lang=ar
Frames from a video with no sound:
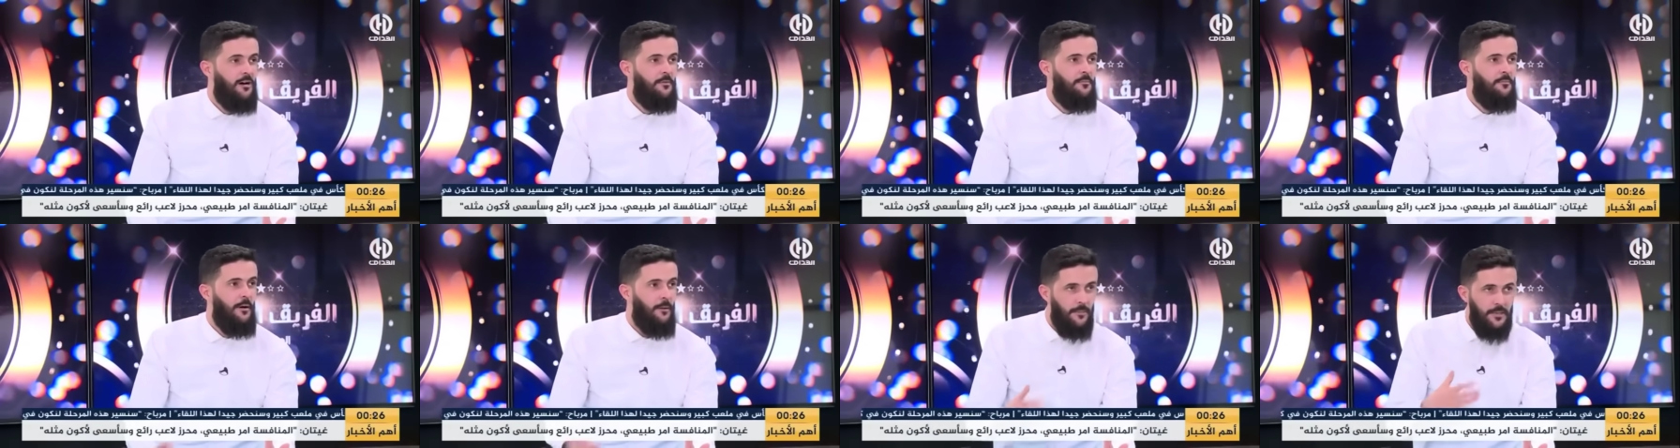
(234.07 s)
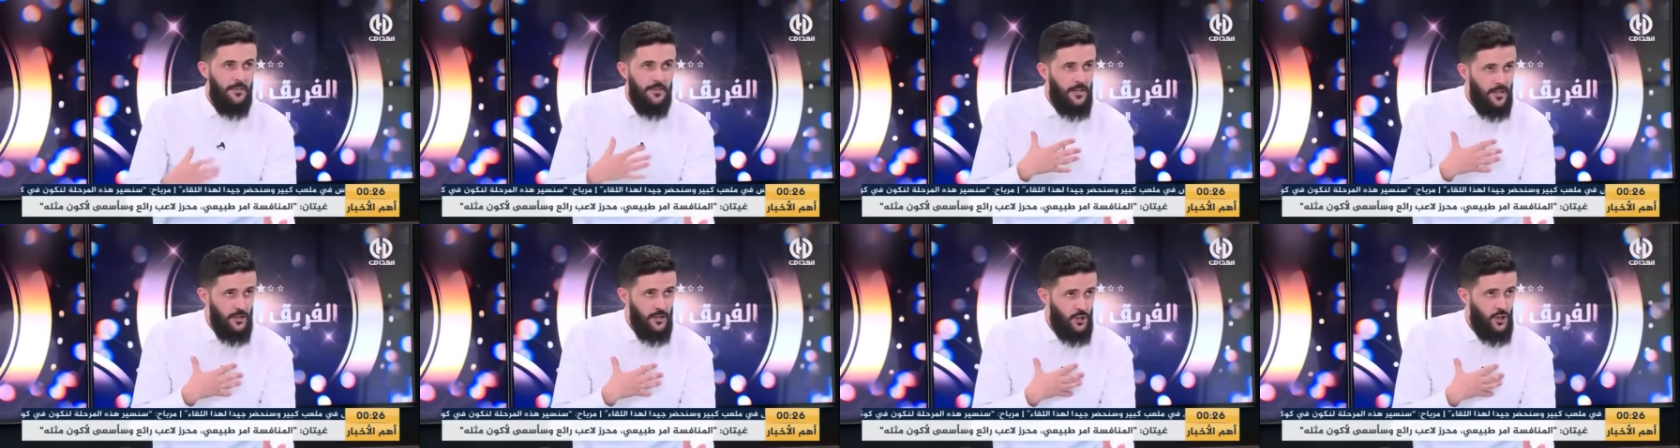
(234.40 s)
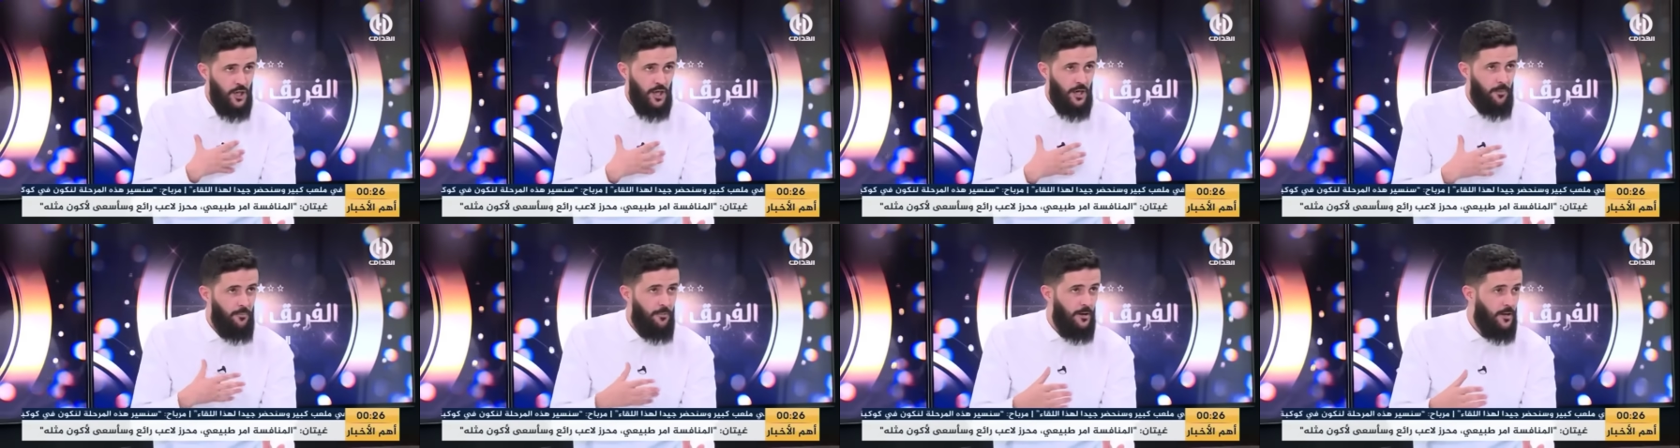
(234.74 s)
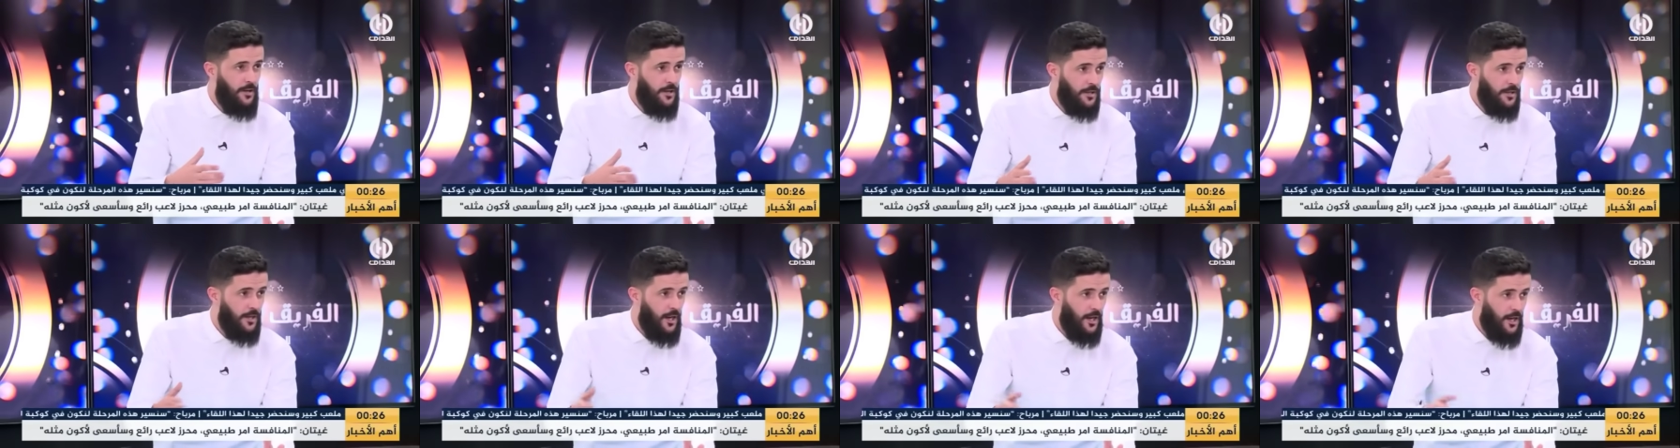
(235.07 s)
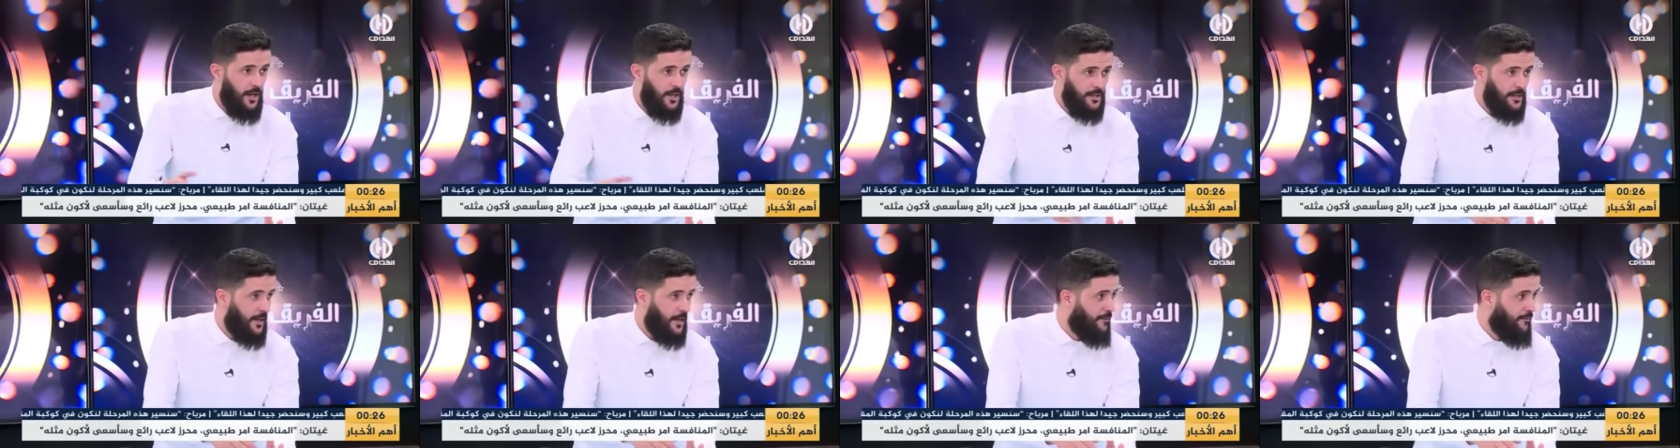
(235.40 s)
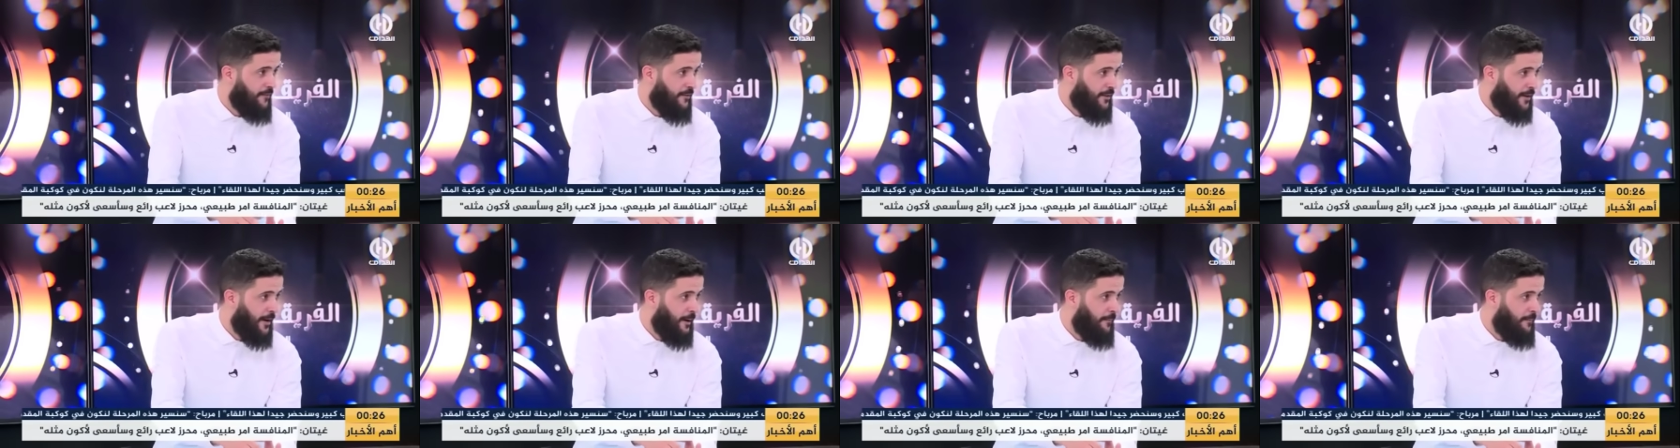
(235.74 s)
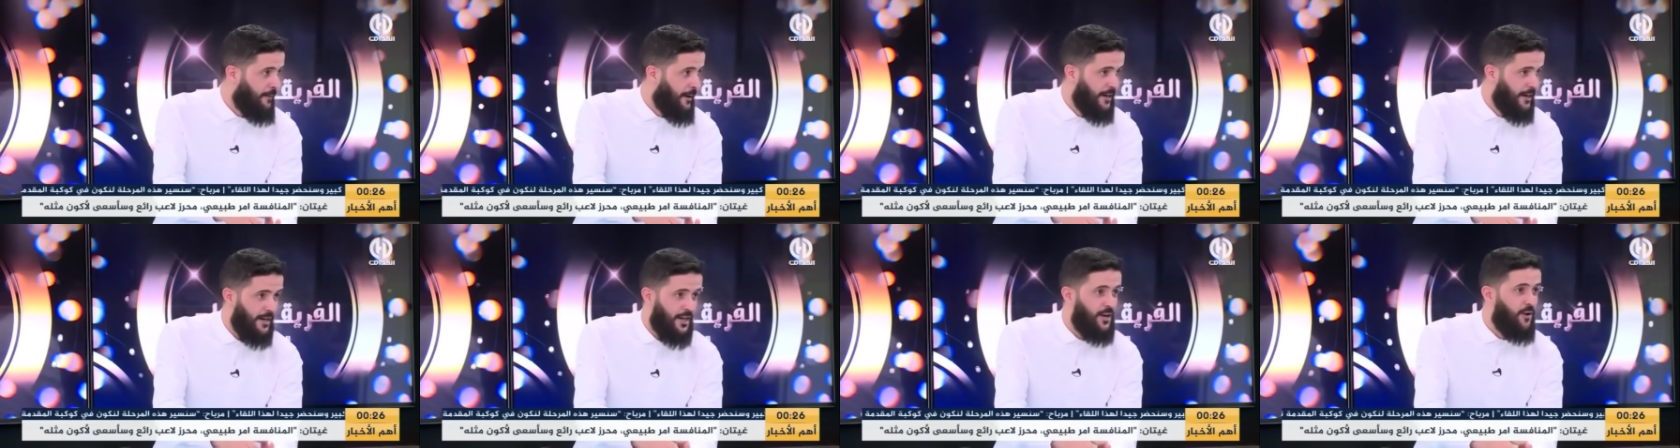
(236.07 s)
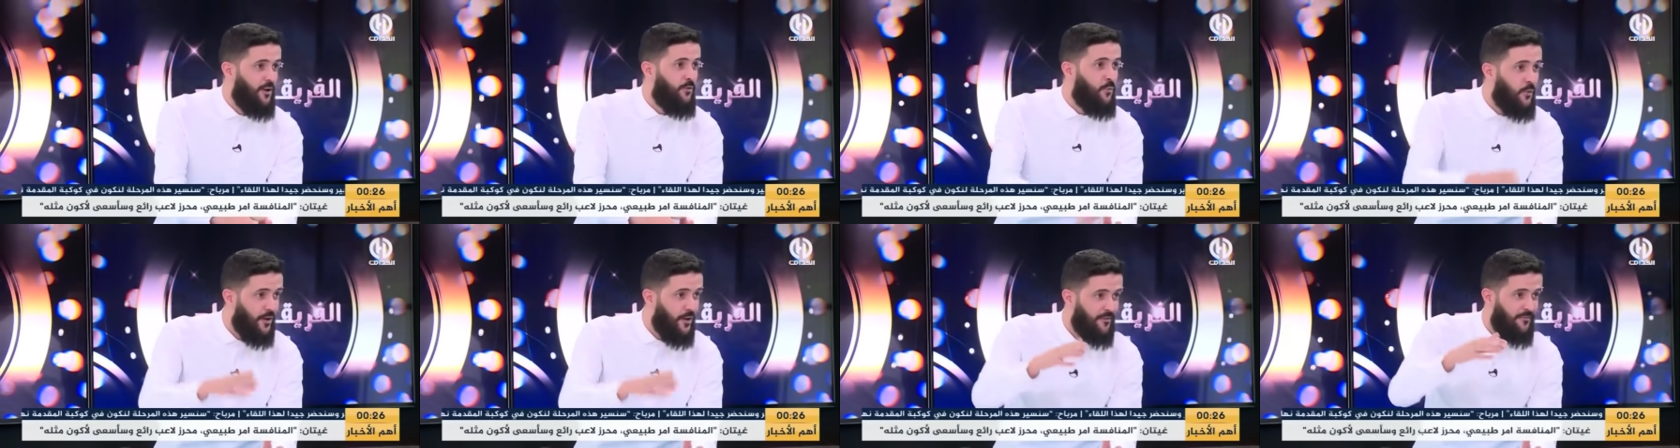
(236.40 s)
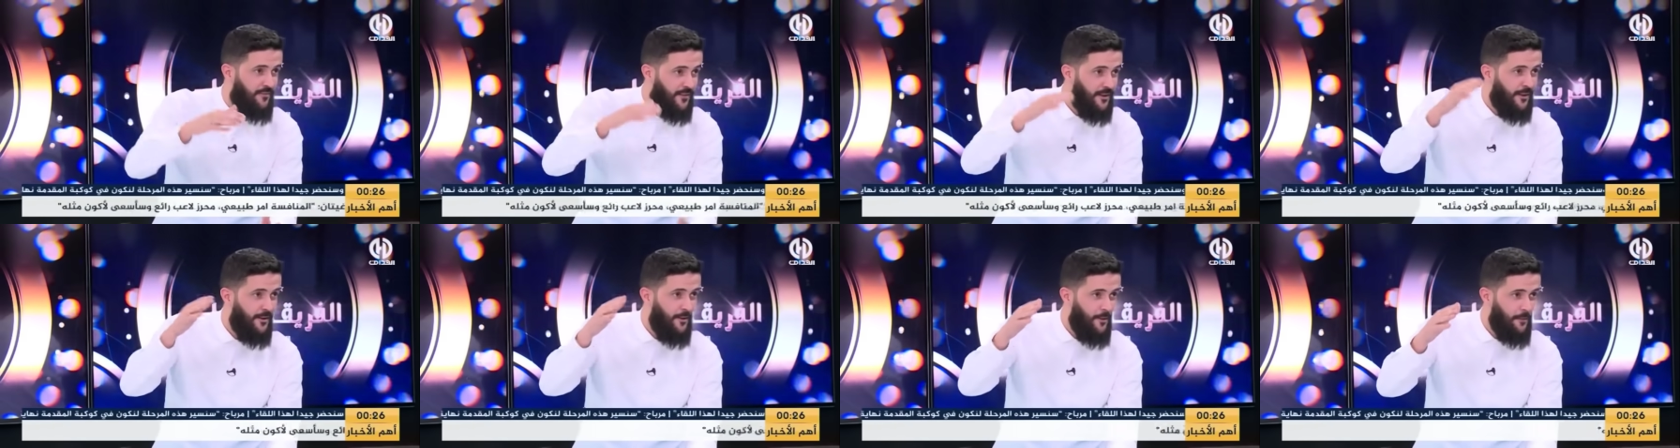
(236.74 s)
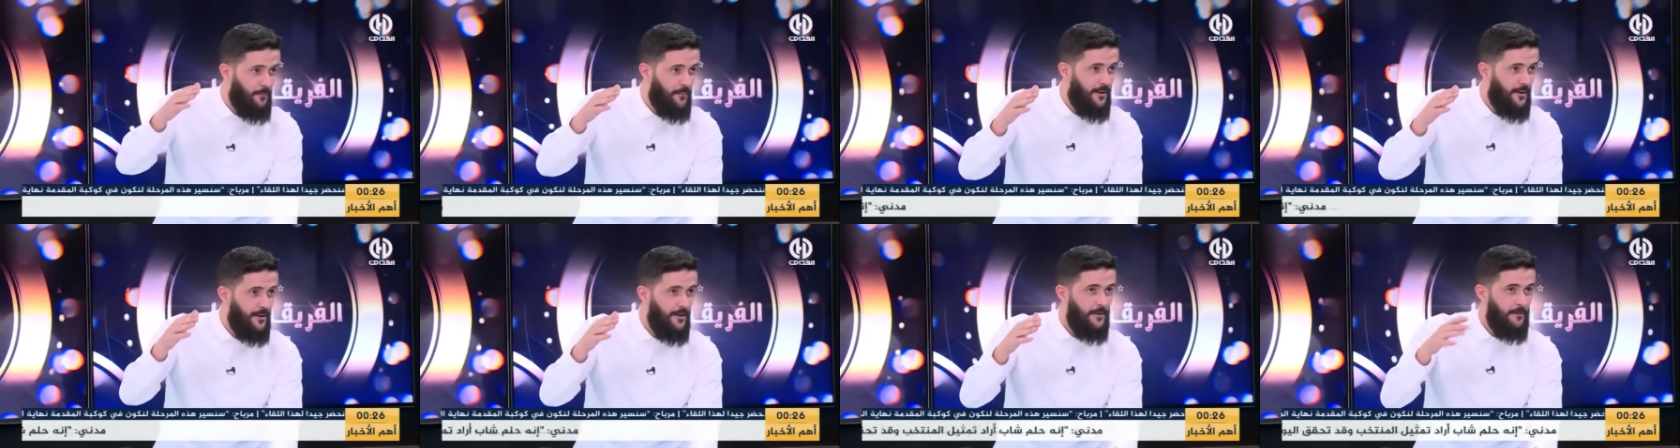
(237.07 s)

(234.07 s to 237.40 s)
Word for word: ما من تشك باللي انت راك الطرف الرابع القوي فيهم